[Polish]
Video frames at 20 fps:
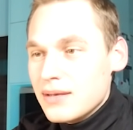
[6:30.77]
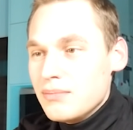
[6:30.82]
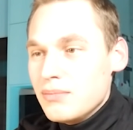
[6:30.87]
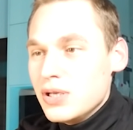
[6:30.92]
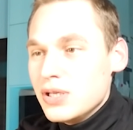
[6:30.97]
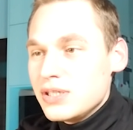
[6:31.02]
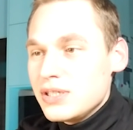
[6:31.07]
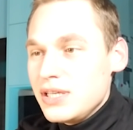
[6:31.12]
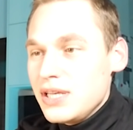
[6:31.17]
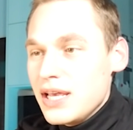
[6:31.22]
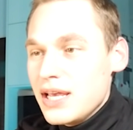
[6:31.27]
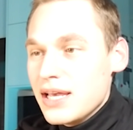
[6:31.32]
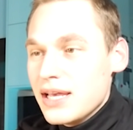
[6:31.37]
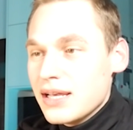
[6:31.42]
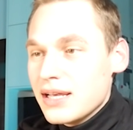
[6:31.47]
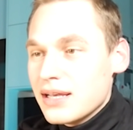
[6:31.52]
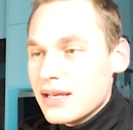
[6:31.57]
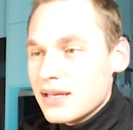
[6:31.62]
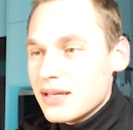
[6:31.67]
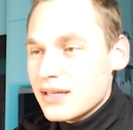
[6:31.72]
Monsieur
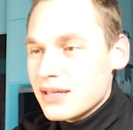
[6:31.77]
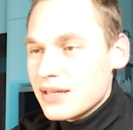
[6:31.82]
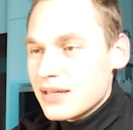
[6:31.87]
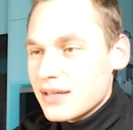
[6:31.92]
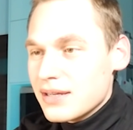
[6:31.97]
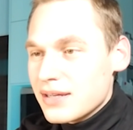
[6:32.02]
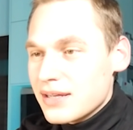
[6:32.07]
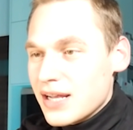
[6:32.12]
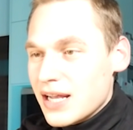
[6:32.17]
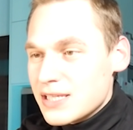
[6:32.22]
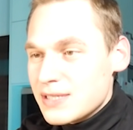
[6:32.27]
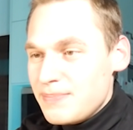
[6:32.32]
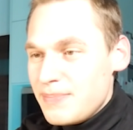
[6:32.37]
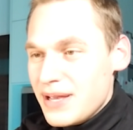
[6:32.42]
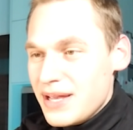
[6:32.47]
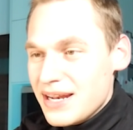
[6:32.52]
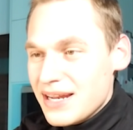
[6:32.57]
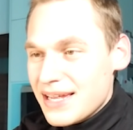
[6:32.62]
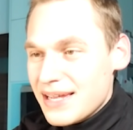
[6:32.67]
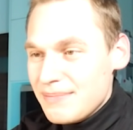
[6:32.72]

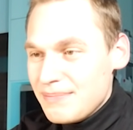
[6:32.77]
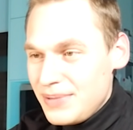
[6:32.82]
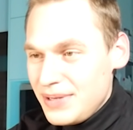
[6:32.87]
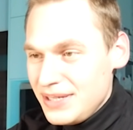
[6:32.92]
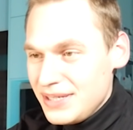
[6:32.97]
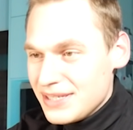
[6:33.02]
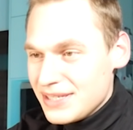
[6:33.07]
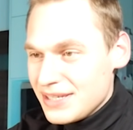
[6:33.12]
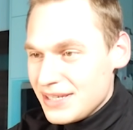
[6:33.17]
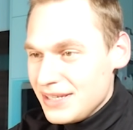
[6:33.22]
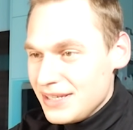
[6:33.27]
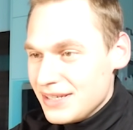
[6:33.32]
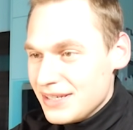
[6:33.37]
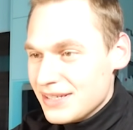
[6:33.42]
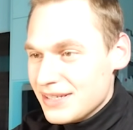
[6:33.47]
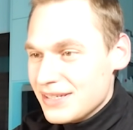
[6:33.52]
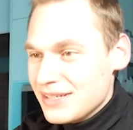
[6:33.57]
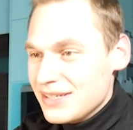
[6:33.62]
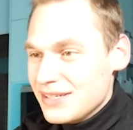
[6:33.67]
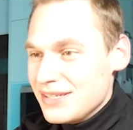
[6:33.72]
Kacper Kępiński.
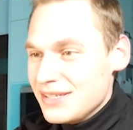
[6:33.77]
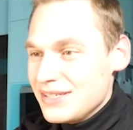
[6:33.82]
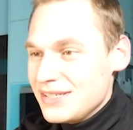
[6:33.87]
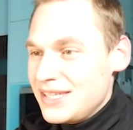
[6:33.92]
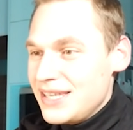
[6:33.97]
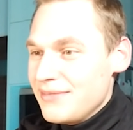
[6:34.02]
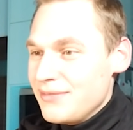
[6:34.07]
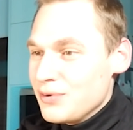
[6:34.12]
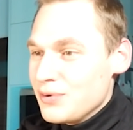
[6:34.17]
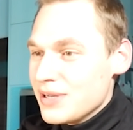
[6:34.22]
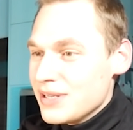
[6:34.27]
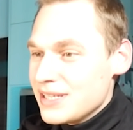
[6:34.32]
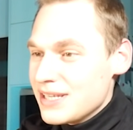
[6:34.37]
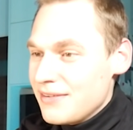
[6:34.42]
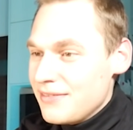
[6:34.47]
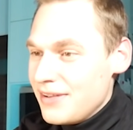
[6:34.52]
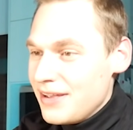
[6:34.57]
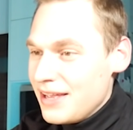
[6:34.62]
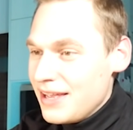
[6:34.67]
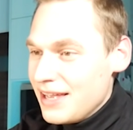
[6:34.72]
C'est vous que
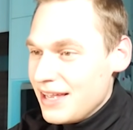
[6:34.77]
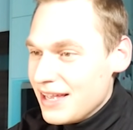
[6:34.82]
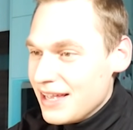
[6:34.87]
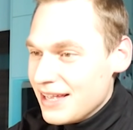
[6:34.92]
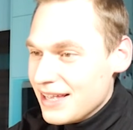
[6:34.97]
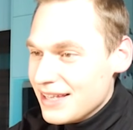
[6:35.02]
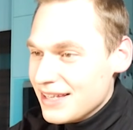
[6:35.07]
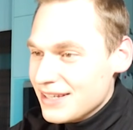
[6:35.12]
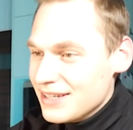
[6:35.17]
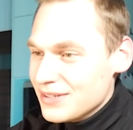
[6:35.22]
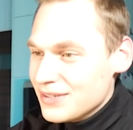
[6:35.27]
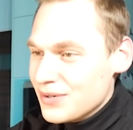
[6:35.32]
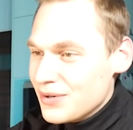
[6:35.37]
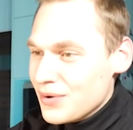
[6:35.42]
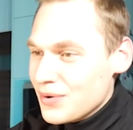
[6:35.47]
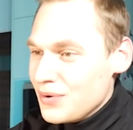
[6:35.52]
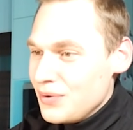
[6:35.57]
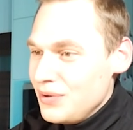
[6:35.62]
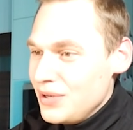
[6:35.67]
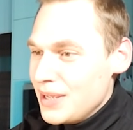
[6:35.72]
avez
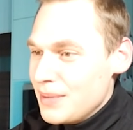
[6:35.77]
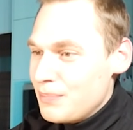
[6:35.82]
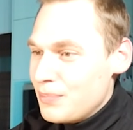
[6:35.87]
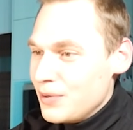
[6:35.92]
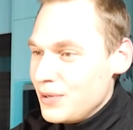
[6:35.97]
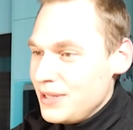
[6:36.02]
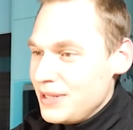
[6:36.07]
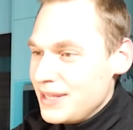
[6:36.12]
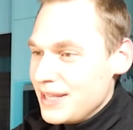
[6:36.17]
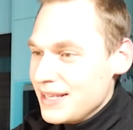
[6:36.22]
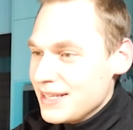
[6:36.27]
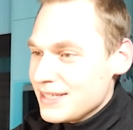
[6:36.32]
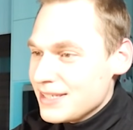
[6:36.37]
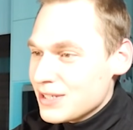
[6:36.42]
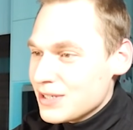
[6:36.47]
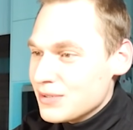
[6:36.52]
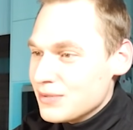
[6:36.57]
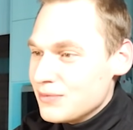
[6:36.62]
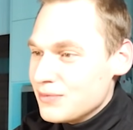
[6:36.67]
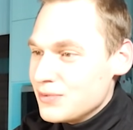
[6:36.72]
aucune politesse
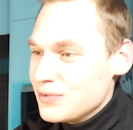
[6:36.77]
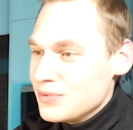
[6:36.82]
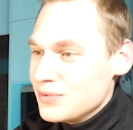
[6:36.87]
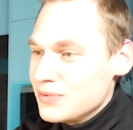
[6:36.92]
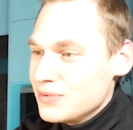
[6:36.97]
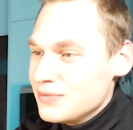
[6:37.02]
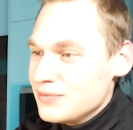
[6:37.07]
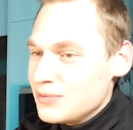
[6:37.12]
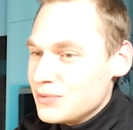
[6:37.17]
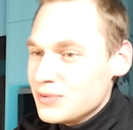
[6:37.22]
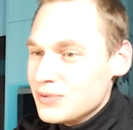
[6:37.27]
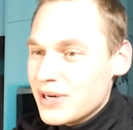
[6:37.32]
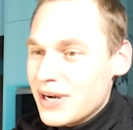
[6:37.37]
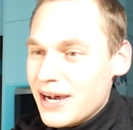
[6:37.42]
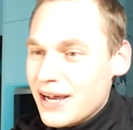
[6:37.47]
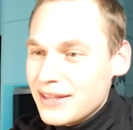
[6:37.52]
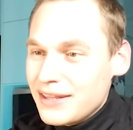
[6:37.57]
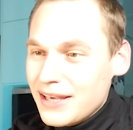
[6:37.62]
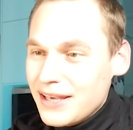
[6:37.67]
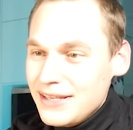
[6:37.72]
quand vous vous
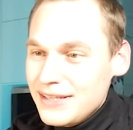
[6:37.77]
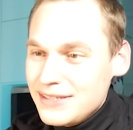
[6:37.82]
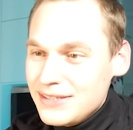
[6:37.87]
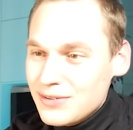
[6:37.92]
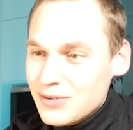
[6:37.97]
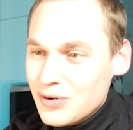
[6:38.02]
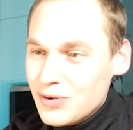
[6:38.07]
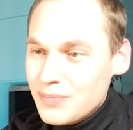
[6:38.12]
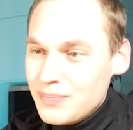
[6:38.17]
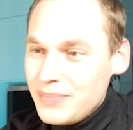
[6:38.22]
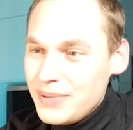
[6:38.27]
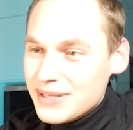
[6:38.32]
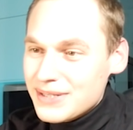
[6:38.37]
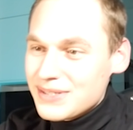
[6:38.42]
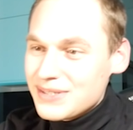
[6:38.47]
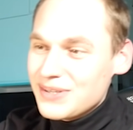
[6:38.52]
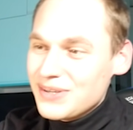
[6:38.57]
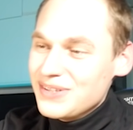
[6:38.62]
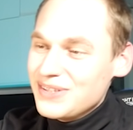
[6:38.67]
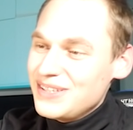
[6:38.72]
adresse aux
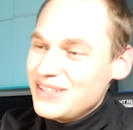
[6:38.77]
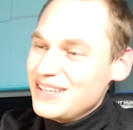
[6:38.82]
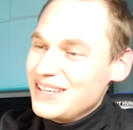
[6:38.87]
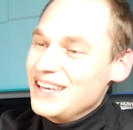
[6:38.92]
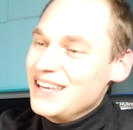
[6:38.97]
personnes.